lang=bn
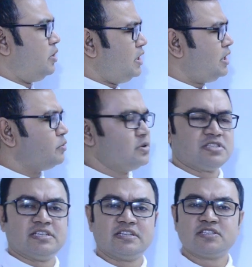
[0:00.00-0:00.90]
অনেকগুলো
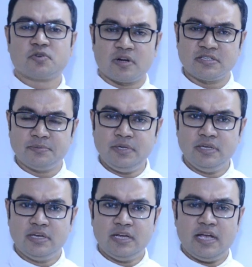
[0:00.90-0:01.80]
সেন্টেন্স করা যাবে
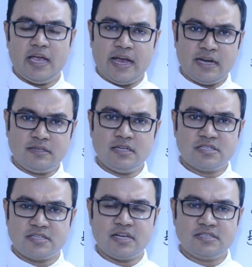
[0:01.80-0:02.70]
একটা
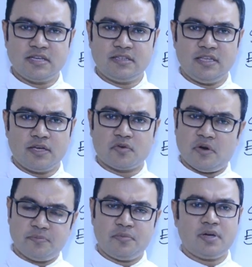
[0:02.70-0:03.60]
স্ট্রাকচার দিয়ে
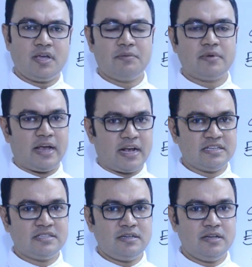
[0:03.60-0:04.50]
কমপক্ষে আমরা এক
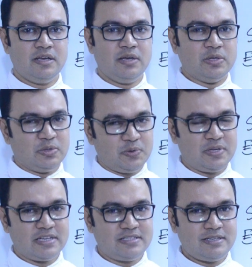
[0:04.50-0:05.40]
হাজার দুই
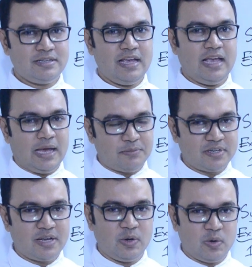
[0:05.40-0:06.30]
হাজার
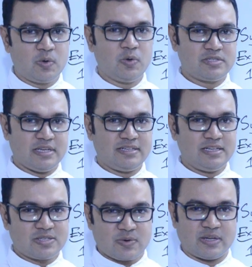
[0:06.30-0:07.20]
এমনকি লক্ষ
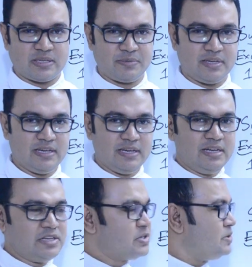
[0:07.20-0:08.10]
সেন্টেন্স করা যাবে
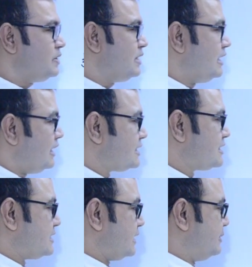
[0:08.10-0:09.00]
সো লেটস
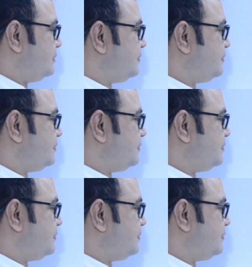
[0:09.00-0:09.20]
সি